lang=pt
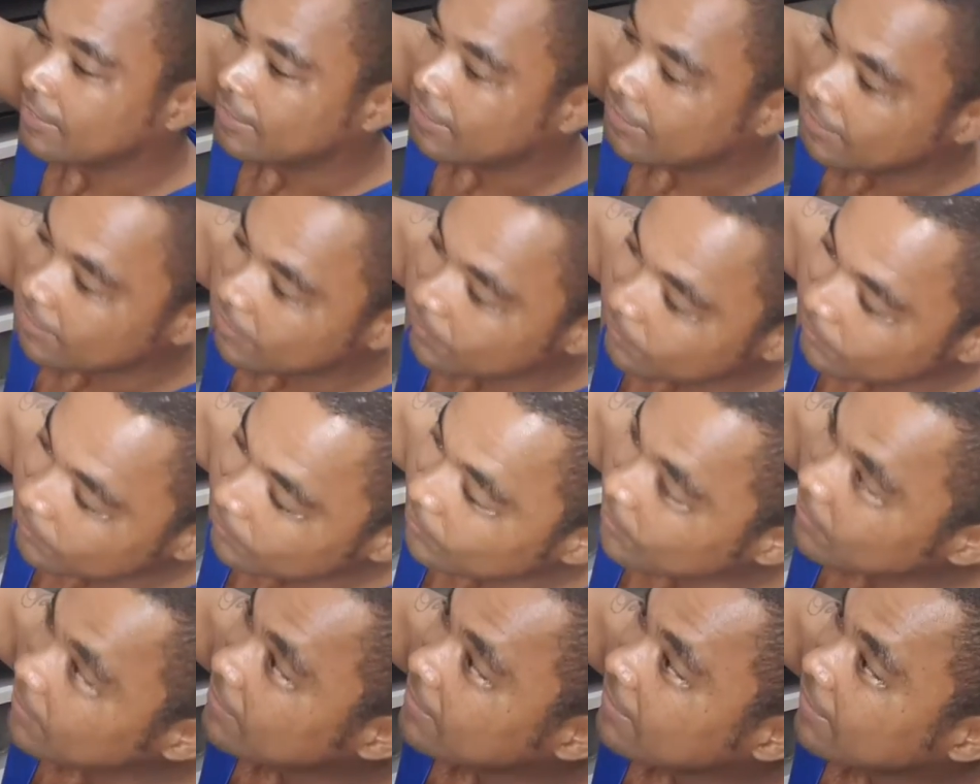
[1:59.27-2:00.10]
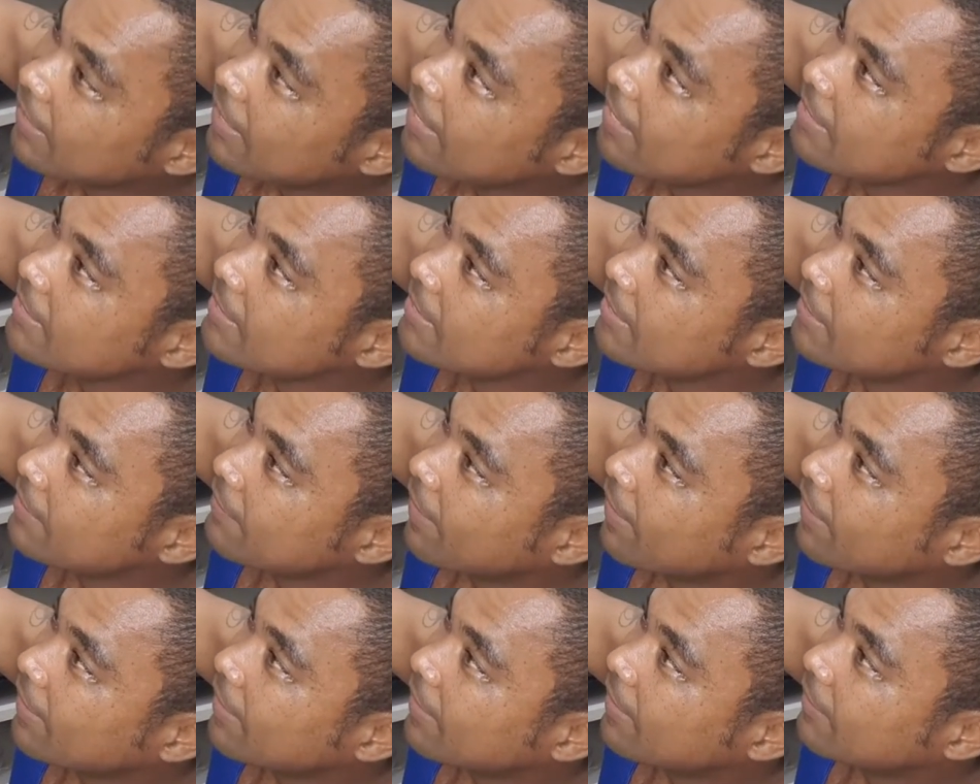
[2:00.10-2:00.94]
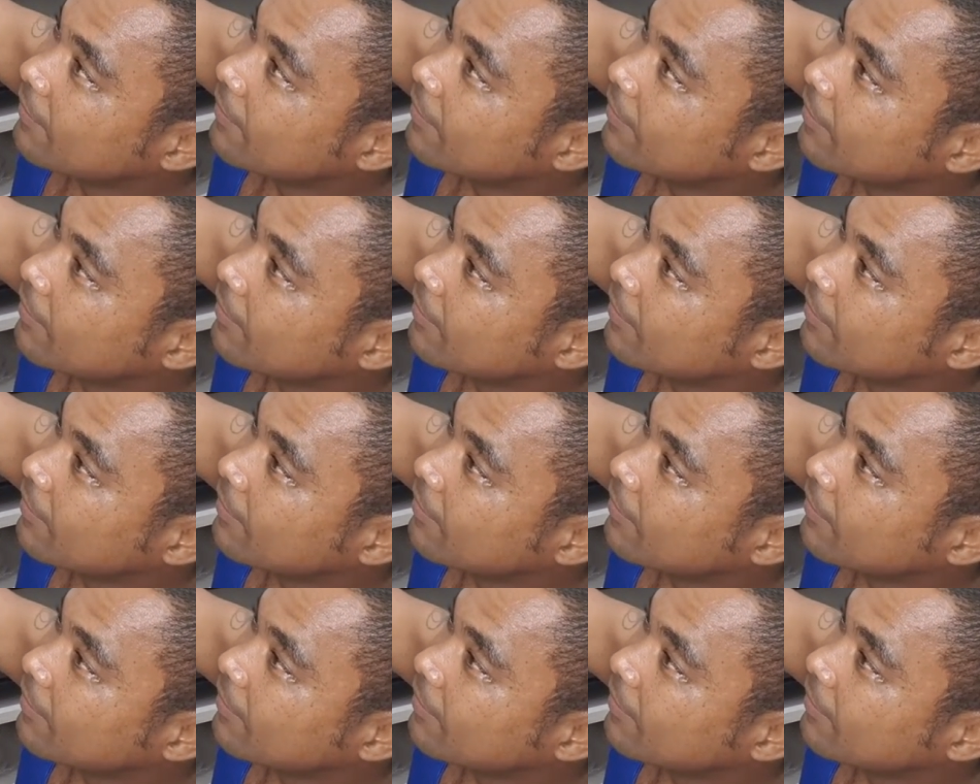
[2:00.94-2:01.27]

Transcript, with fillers: E um, dois, três e valendo.